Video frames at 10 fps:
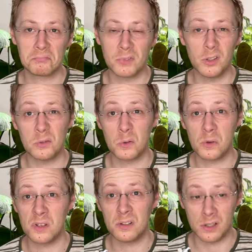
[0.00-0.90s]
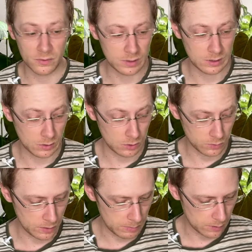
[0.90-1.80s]
die Syngonie, die ihr theoretisch
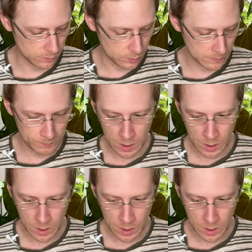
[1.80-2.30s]
vermehren wollt.